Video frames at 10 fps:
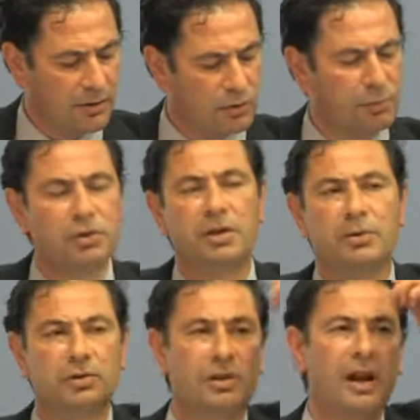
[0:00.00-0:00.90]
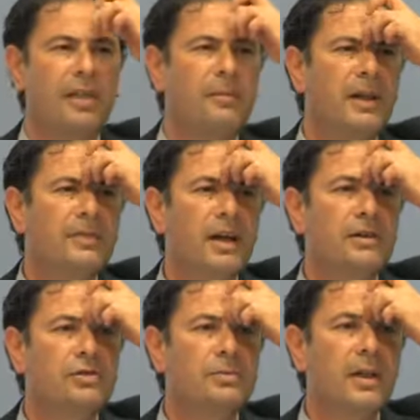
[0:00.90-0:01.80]
los motivos de la demanda
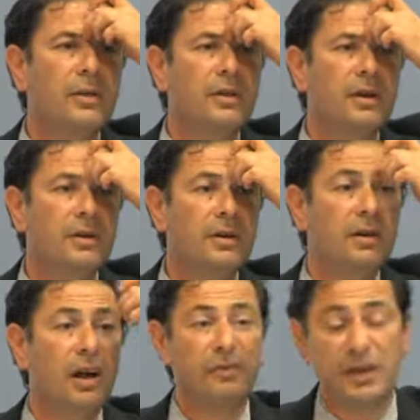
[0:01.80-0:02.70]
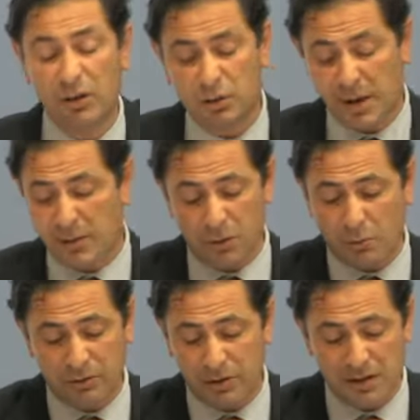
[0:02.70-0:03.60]
y nos va a decir, al final nos va a decir
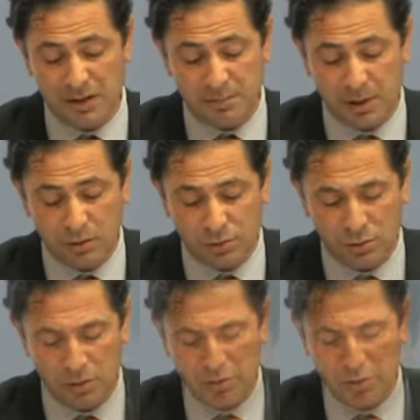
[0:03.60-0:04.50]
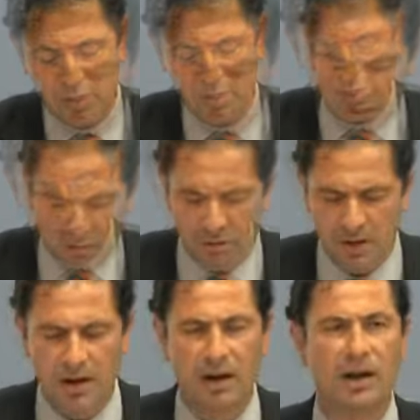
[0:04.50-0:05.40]
cuándo el despido es nulo. Y dice que
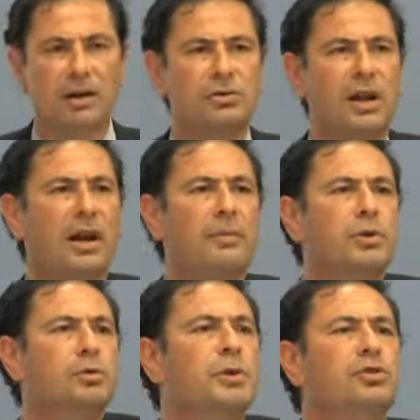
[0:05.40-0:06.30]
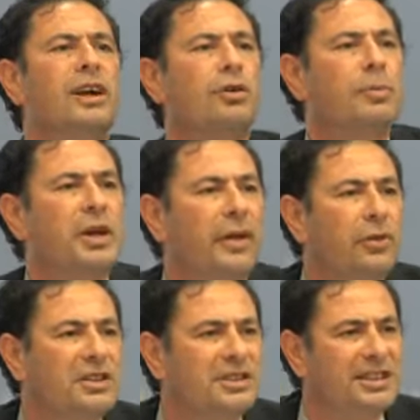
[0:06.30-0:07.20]
la causa legal, por supuesto, en
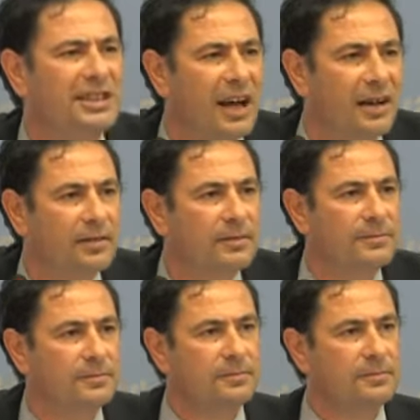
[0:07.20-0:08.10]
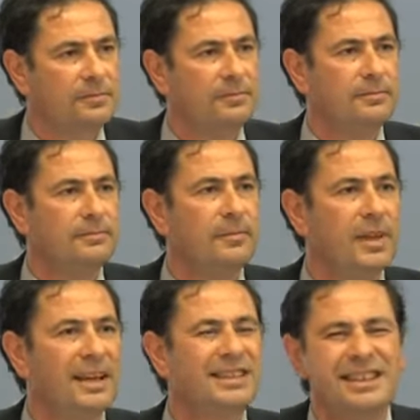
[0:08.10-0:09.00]
comunicación escrita.
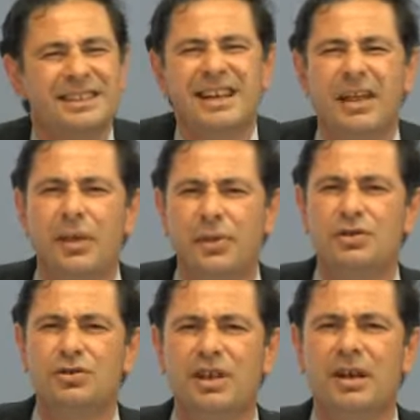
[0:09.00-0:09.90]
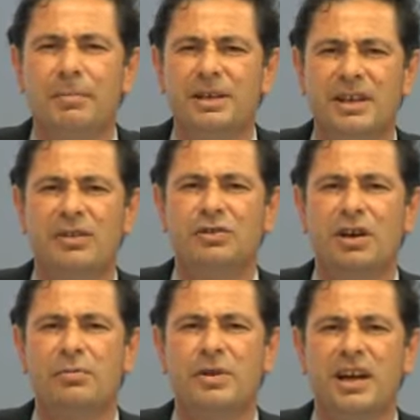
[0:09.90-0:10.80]
Es que si la decisión de la empresa no se
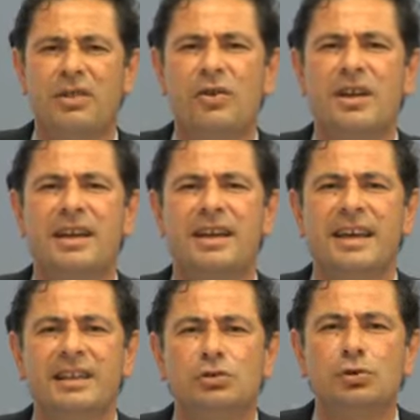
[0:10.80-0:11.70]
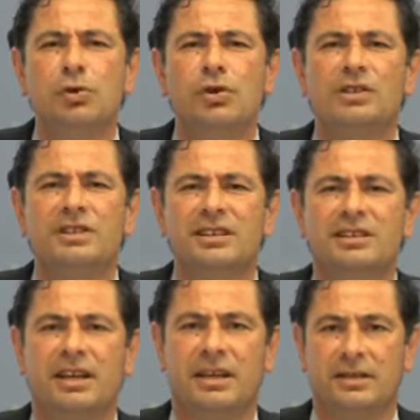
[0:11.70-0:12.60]
ha comunicado, ¿qué churro es
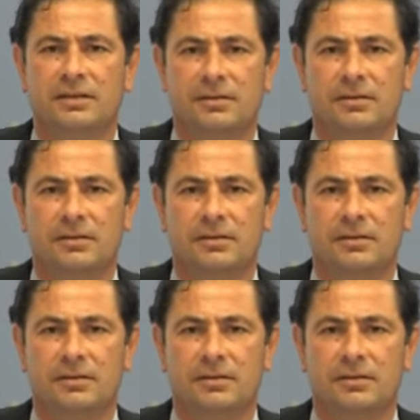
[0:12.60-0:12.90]
este?